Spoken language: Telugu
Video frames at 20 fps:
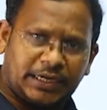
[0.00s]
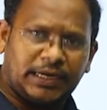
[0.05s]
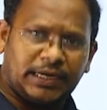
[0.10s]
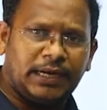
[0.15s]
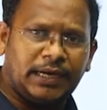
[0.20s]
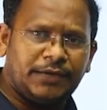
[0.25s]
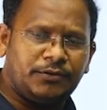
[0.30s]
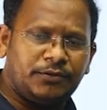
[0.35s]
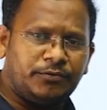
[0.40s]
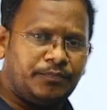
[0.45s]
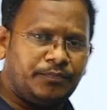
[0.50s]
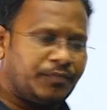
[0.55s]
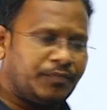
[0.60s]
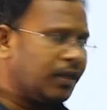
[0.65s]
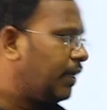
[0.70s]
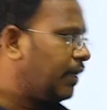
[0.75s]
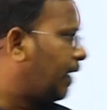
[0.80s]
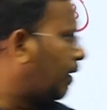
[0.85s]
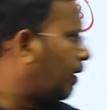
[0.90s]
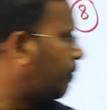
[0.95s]
జరగలేదు
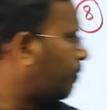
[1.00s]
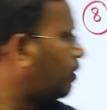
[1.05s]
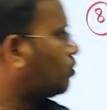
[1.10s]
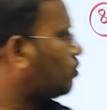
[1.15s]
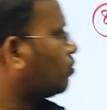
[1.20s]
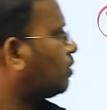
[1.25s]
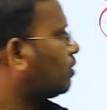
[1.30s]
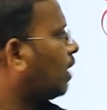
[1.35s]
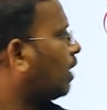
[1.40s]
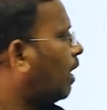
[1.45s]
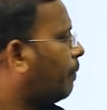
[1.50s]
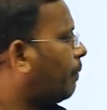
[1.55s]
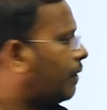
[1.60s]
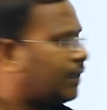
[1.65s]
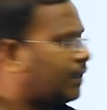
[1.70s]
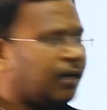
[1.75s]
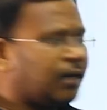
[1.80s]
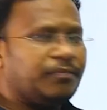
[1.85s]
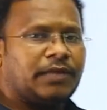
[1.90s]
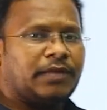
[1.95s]
ఈ ఎనిమిది సూత్రాల
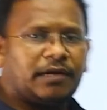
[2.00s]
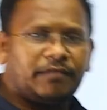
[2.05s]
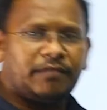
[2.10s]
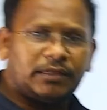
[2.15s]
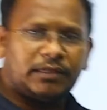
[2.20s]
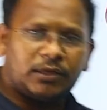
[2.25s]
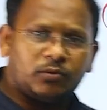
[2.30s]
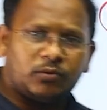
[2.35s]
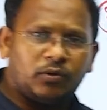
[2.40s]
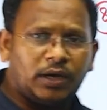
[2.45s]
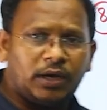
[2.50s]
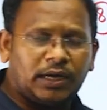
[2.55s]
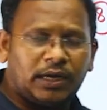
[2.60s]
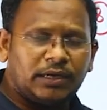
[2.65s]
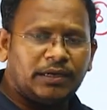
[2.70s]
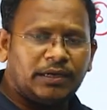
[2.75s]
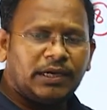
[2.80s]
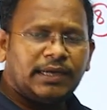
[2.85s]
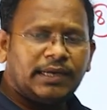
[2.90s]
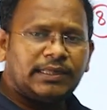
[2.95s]
పథకం తర్వాత కూడా
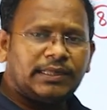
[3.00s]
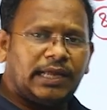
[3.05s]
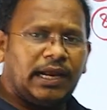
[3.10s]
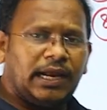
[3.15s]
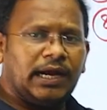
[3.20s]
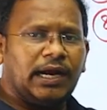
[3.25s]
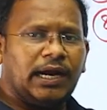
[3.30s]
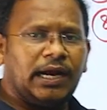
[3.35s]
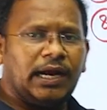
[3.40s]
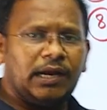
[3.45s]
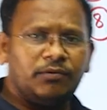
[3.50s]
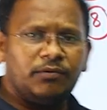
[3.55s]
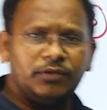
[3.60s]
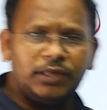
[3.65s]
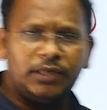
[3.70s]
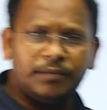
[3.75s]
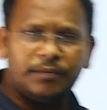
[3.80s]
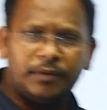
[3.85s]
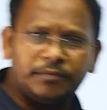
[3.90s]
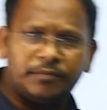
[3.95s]
తెలంగాణ
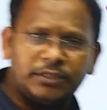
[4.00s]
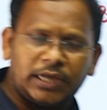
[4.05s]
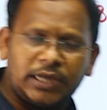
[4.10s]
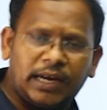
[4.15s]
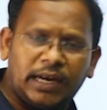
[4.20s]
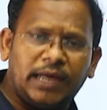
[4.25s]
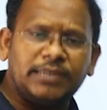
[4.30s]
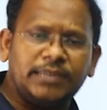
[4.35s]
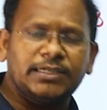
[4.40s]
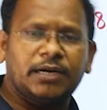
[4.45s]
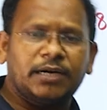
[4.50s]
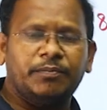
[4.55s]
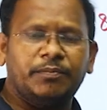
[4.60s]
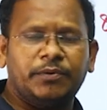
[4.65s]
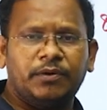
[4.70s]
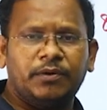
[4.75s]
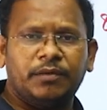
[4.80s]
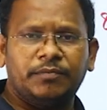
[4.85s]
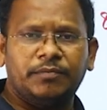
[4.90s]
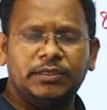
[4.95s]
ఉద్యమం
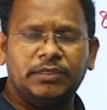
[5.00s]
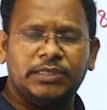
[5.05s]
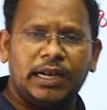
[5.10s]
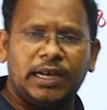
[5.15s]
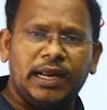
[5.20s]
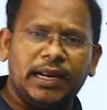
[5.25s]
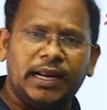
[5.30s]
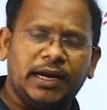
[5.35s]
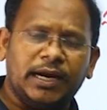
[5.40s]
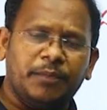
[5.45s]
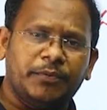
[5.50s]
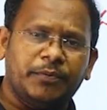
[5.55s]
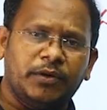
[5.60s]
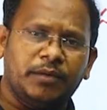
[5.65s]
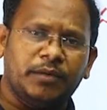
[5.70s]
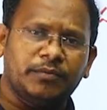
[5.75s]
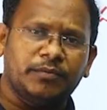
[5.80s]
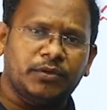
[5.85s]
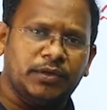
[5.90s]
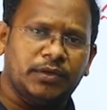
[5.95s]
చల్లార్చకపోవడం
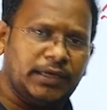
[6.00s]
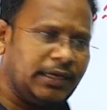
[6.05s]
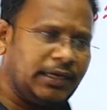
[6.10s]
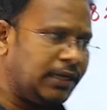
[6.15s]
చల్లారకపోవడంతో